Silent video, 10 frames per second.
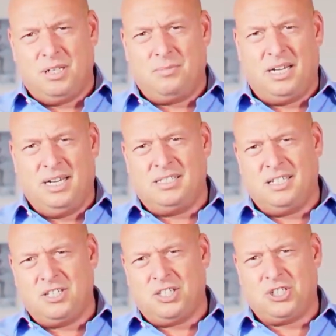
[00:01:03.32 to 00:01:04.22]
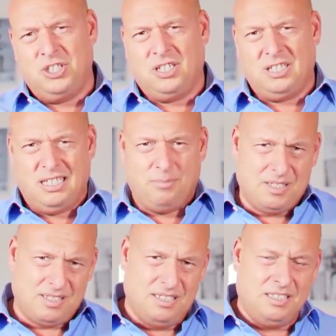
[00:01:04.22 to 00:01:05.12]
ich mache mal eins, ich recherchiere, gehe
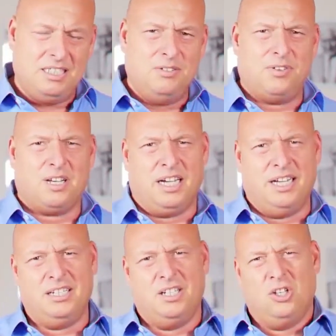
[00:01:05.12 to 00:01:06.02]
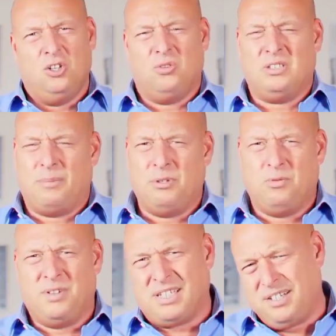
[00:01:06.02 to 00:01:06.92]
bis in die Tiefe rein und da habe ich
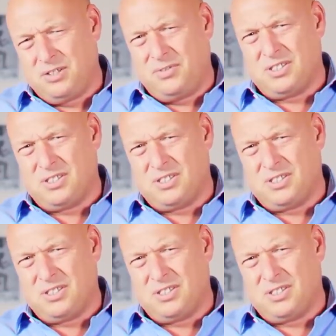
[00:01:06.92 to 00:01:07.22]
irgendwas anderes